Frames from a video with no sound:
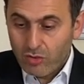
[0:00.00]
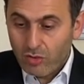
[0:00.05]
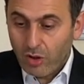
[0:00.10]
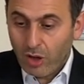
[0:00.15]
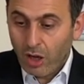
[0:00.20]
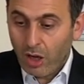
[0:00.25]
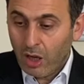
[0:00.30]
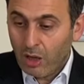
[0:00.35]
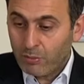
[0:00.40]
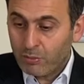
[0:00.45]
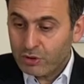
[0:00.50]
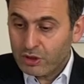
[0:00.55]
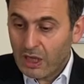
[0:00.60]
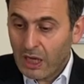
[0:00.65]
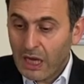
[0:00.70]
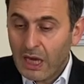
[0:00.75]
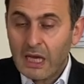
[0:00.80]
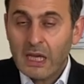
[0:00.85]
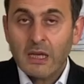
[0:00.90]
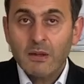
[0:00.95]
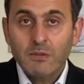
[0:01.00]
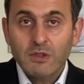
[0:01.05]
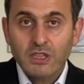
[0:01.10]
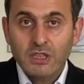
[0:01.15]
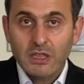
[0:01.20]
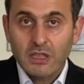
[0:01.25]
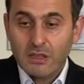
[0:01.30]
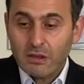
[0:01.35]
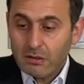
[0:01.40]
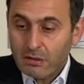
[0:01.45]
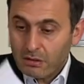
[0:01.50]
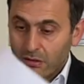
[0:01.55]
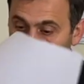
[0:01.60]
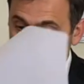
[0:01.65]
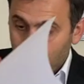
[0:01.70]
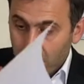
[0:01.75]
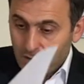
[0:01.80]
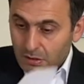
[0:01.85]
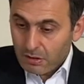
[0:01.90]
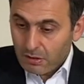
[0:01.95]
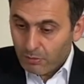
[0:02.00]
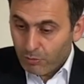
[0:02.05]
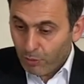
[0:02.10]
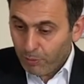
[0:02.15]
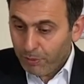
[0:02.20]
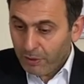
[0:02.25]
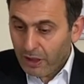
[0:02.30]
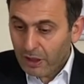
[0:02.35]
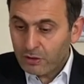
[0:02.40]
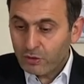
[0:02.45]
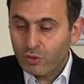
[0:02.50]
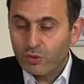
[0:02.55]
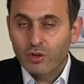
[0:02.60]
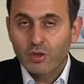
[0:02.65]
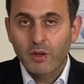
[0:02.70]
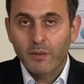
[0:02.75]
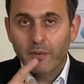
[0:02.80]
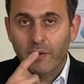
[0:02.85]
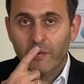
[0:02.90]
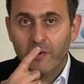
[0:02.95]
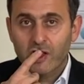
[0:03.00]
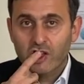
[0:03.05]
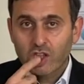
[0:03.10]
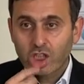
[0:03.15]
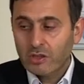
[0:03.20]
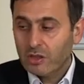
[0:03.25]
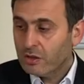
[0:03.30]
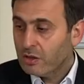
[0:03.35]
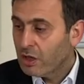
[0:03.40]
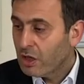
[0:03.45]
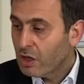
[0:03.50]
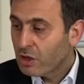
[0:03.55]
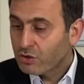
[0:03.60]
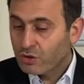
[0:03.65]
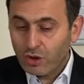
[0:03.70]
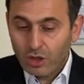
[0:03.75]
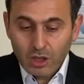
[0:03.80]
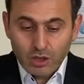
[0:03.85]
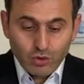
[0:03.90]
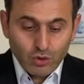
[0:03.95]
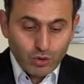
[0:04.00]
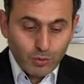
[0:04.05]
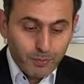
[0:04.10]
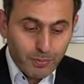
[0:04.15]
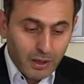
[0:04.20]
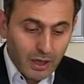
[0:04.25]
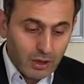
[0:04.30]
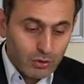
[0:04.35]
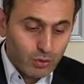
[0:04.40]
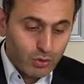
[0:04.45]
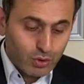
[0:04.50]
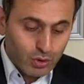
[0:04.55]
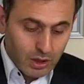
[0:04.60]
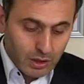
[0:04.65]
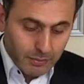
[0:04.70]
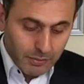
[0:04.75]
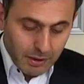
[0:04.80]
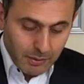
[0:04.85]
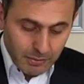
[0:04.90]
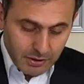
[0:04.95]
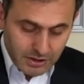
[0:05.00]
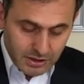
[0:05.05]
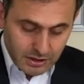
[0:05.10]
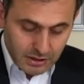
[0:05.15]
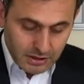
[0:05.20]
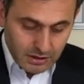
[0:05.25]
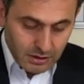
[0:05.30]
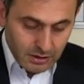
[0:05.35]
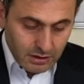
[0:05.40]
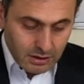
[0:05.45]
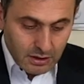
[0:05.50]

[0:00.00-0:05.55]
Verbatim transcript: Aa bu daha iyiymiş dedin. Bu planı da uygulamaya başladı. Sonra şu planı uygulamaya başladı.